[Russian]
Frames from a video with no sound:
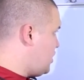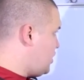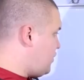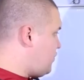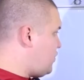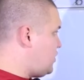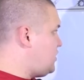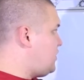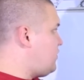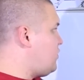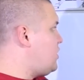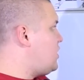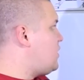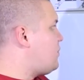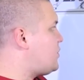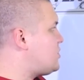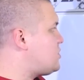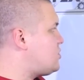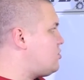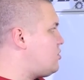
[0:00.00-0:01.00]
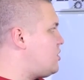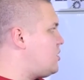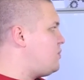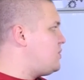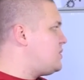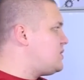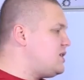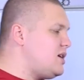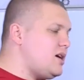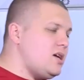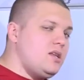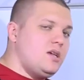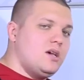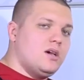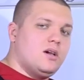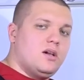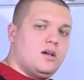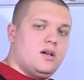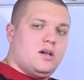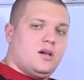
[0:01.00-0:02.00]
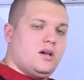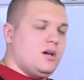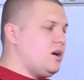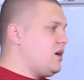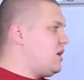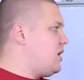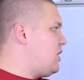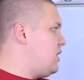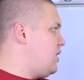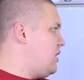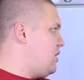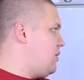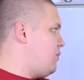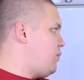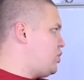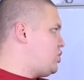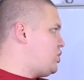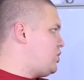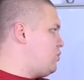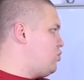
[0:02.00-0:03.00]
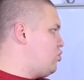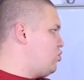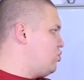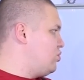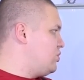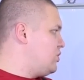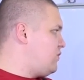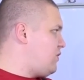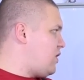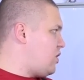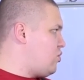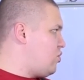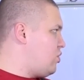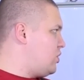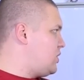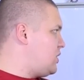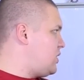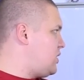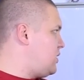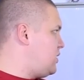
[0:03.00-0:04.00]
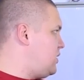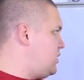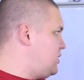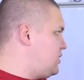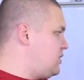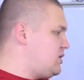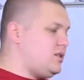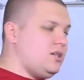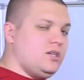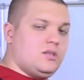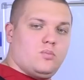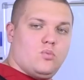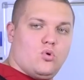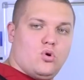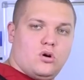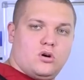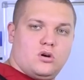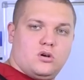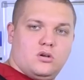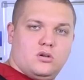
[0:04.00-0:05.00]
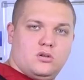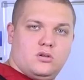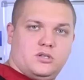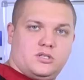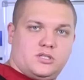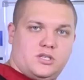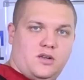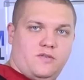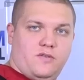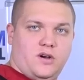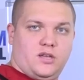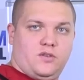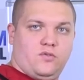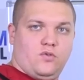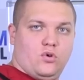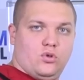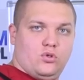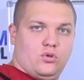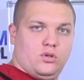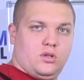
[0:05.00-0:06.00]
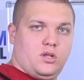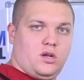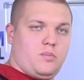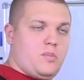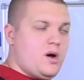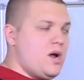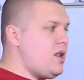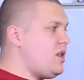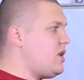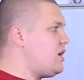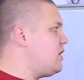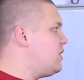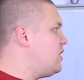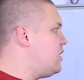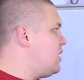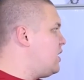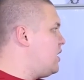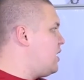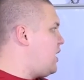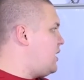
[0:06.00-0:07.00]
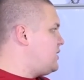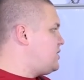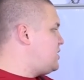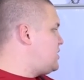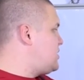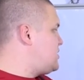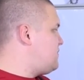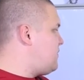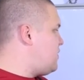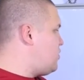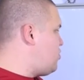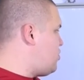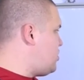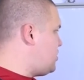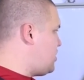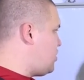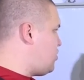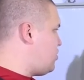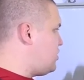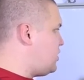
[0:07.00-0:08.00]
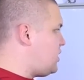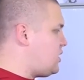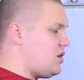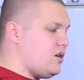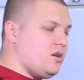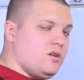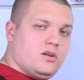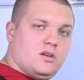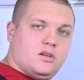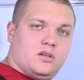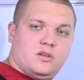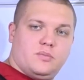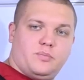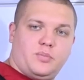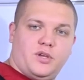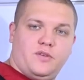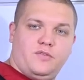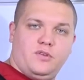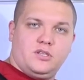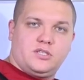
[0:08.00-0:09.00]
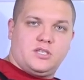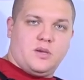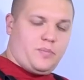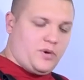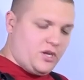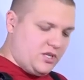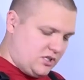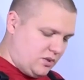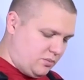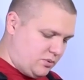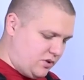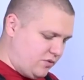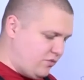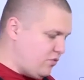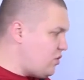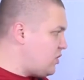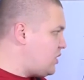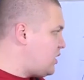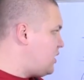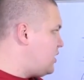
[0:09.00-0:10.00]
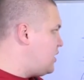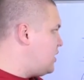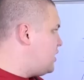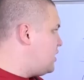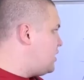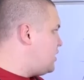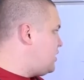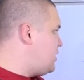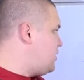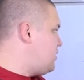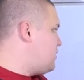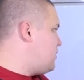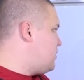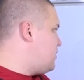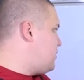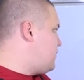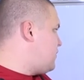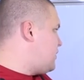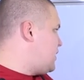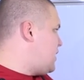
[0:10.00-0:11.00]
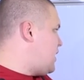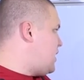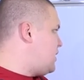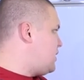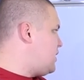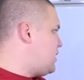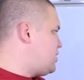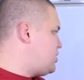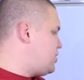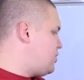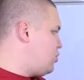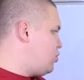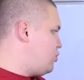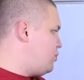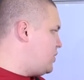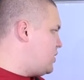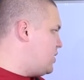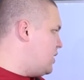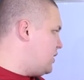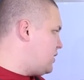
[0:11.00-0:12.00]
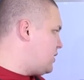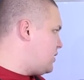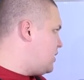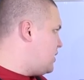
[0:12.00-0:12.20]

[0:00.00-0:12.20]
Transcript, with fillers: И вот довольно простое объяснение, э, почему два года индезит мог сливать воду нормально, а через два года он э, появился принцип сифона, и э, вода начала убегать.